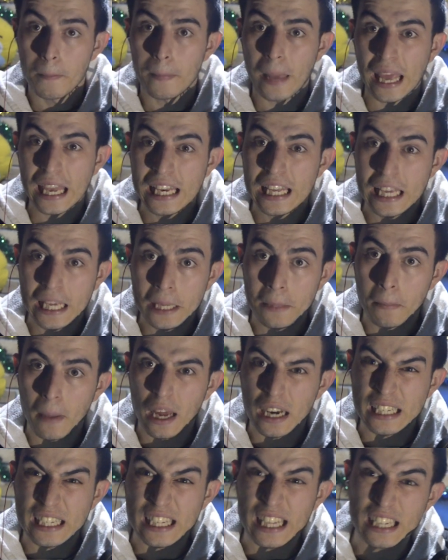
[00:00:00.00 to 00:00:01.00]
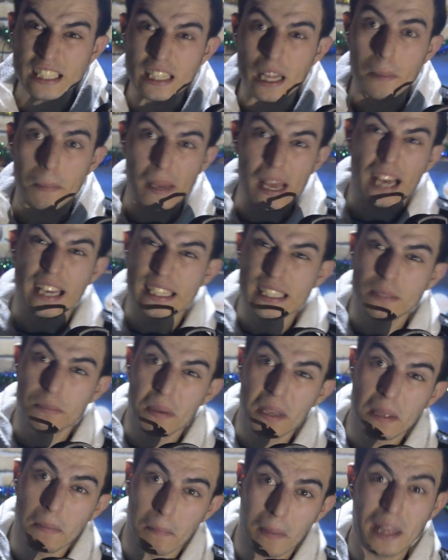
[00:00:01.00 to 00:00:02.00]
Ben iyiyim arkadaşlar merak
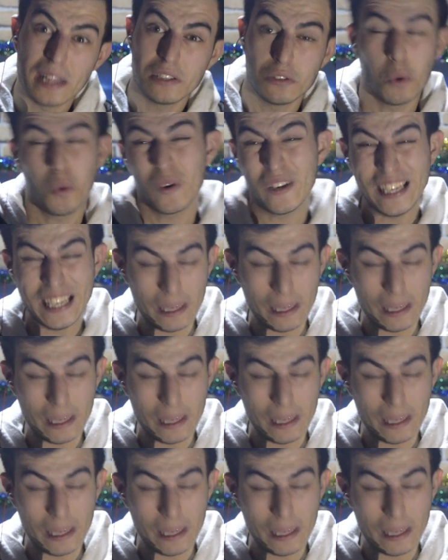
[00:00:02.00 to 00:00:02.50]
etmeyin ben çok